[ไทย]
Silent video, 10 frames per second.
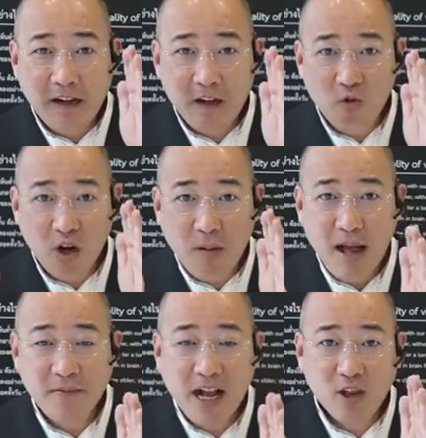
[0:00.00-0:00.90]
คุณภาพ
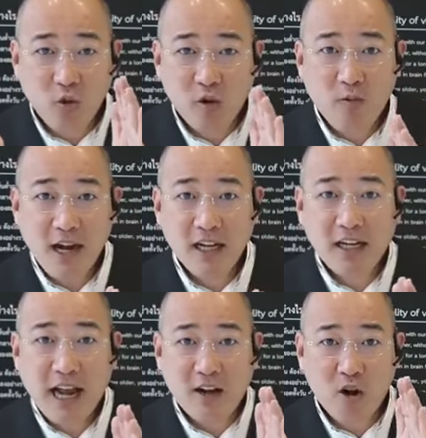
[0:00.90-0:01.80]
การตรวจวัด
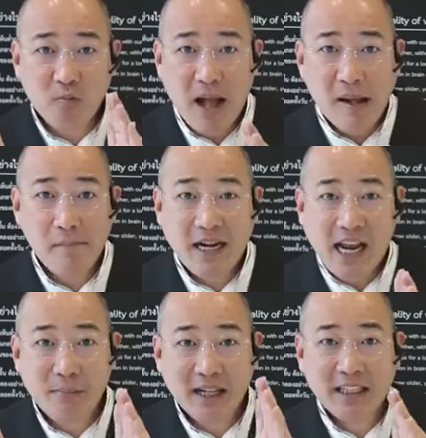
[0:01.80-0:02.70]
การออกแบบไม่ได้
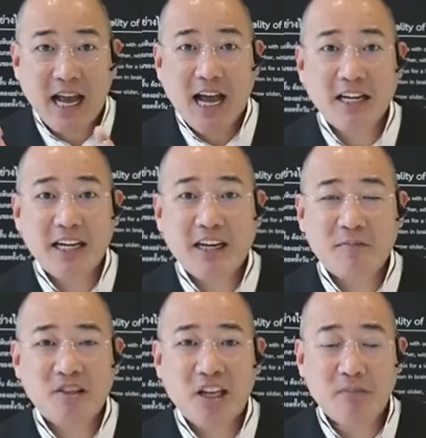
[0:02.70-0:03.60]
มาตรฐานเนี่ยป
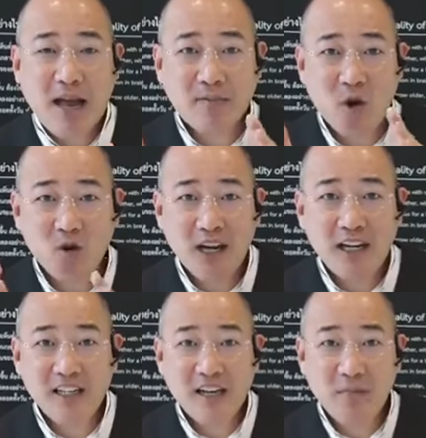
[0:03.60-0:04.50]
ระสิทธิภาพของเลน
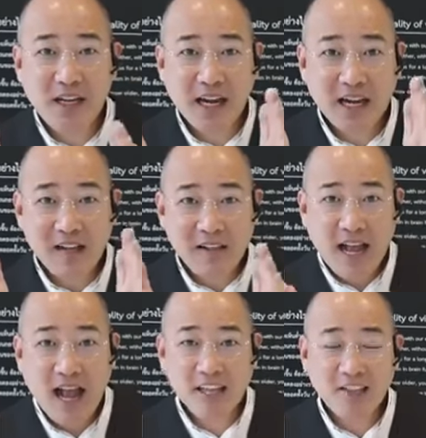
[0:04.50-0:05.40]
เหลือเพียง
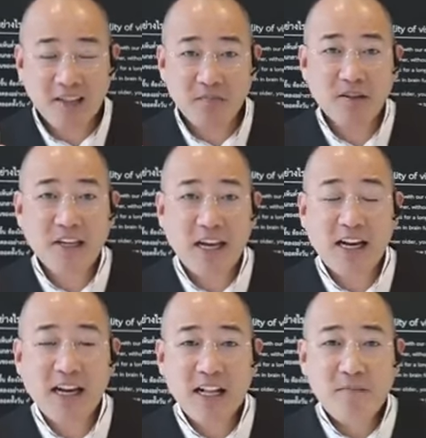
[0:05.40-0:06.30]

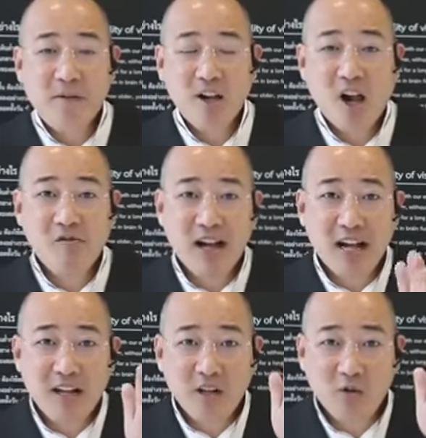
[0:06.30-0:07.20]
5-10%หมายความว่า
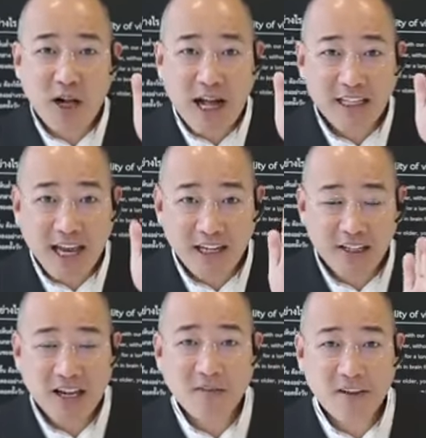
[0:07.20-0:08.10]
ลูกค้าจ่ายเงิน
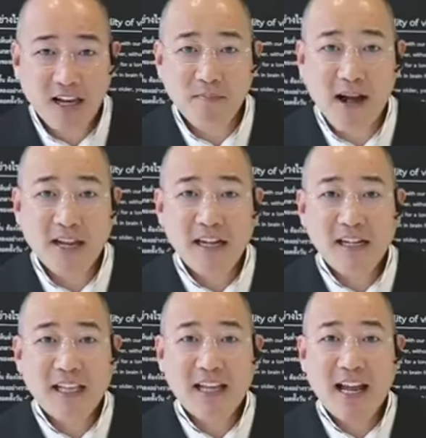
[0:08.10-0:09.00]
3 0 0 0 0 0 บาท
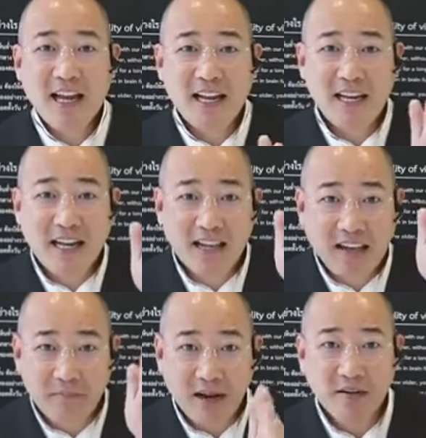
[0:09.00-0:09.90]
แต่ได้เลนแค่
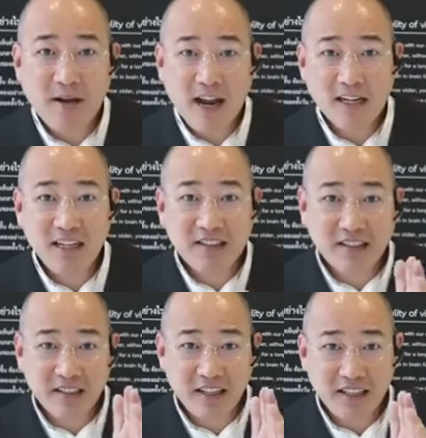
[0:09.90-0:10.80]
3,000 บาทถึง
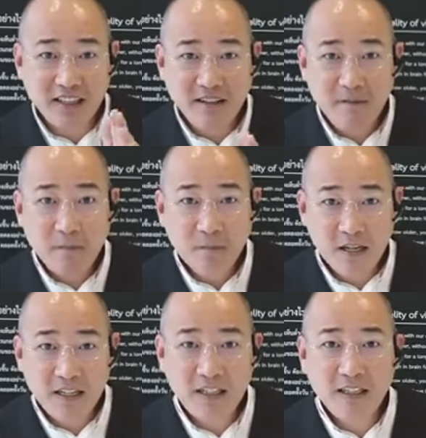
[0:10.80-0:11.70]
ถึงถึ
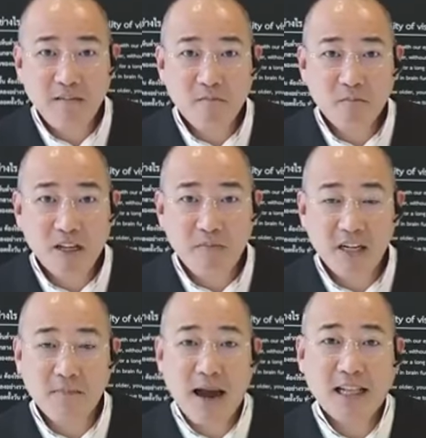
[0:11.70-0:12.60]
ง
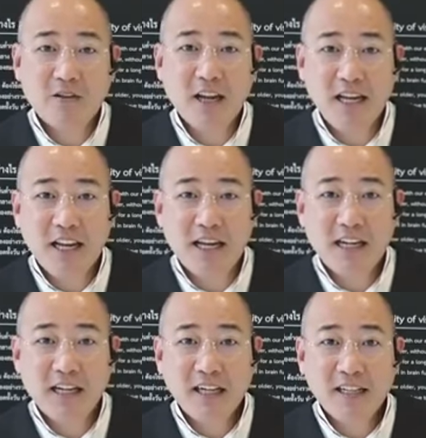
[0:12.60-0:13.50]
10,000 บาท เท่านั้นเอง
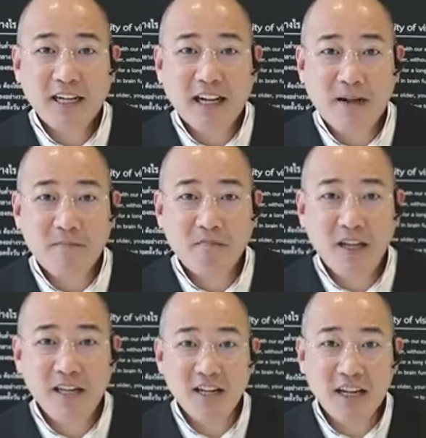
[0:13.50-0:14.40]
นะครับที่
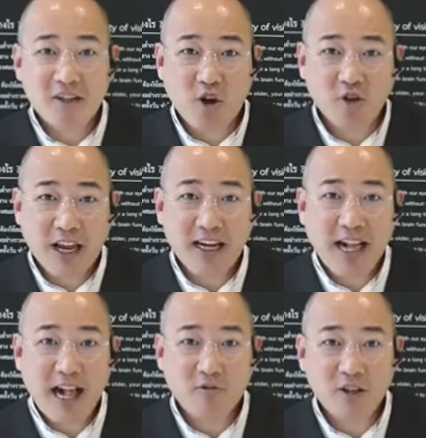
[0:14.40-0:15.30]
เหอีก2เ0 0
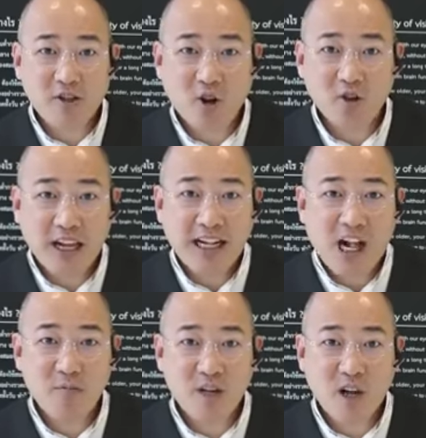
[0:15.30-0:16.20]
0ถึง2ง0 0
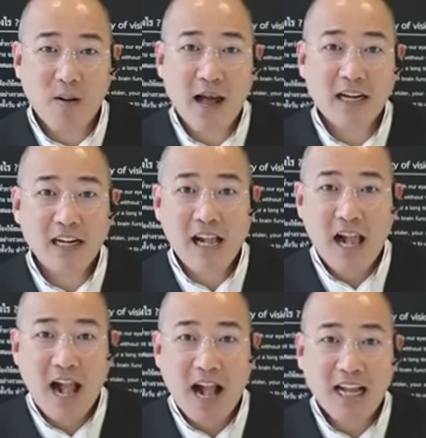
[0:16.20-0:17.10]
0 0กว่าบาท
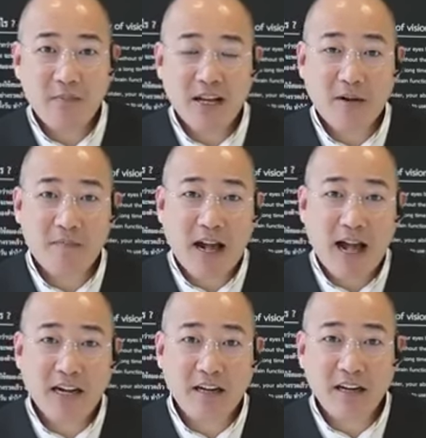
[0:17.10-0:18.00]
หายไปกับกา
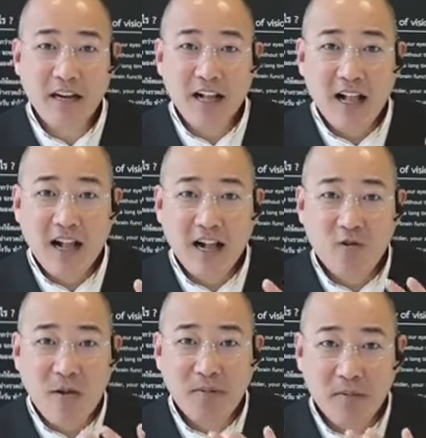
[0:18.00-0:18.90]
รค
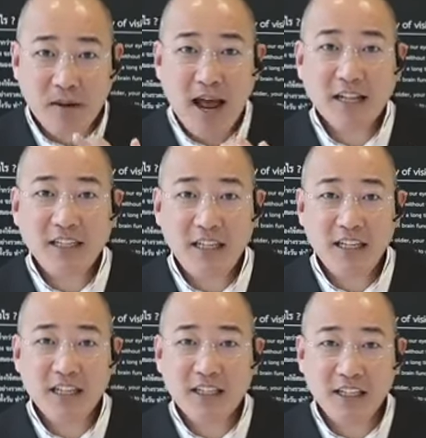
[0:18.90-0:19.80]
วามผิดพลาดที่
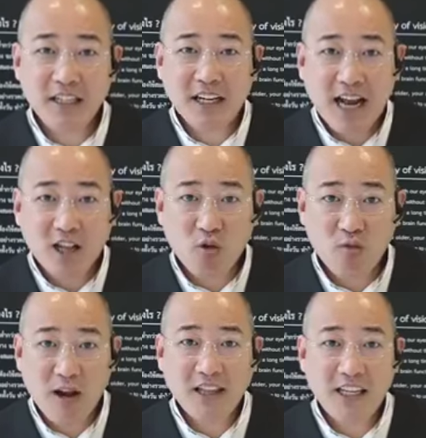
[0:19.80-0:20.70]
เกิดขึ้นจากการตรวจ
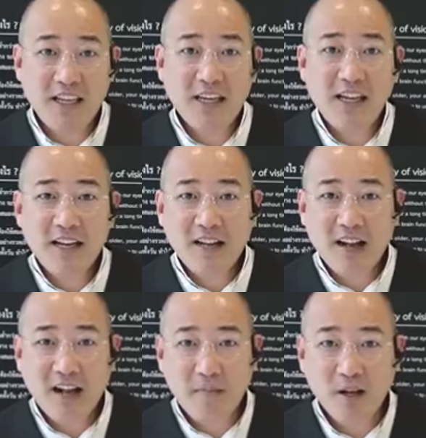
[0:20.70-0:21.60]
วัดที่
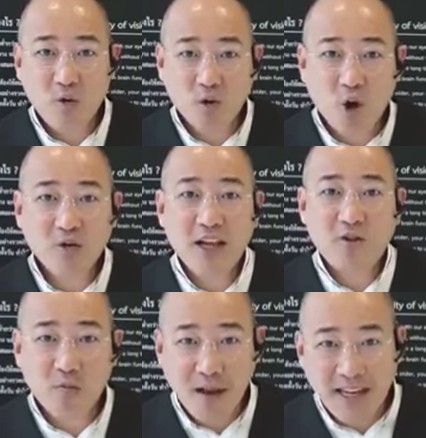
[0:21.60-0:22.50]
ไม่ถูกต้องเที่งตร
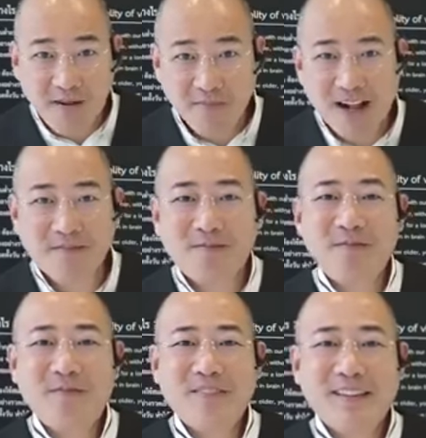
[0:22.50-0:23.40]
งแม่นยำครับ
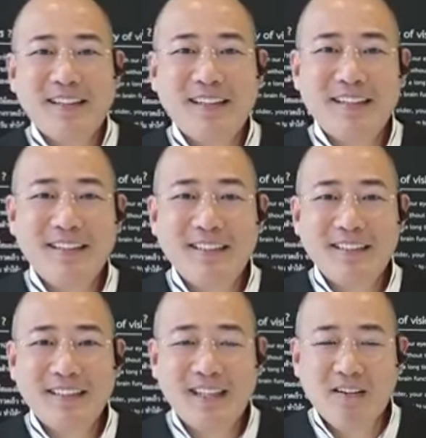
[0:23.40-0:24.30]

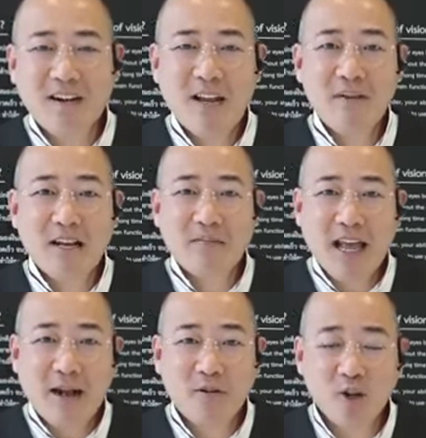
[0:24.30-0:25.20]
สำหรับใครมีคำ
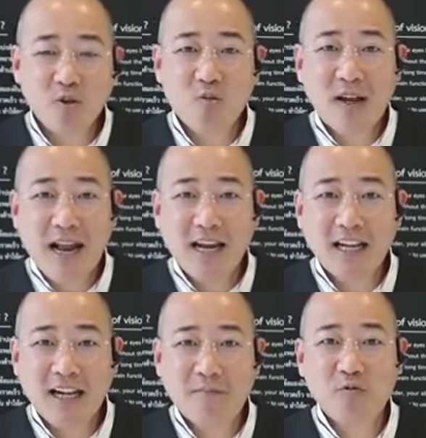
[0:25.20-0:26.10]
ถามก็โทรมาได้นะครับ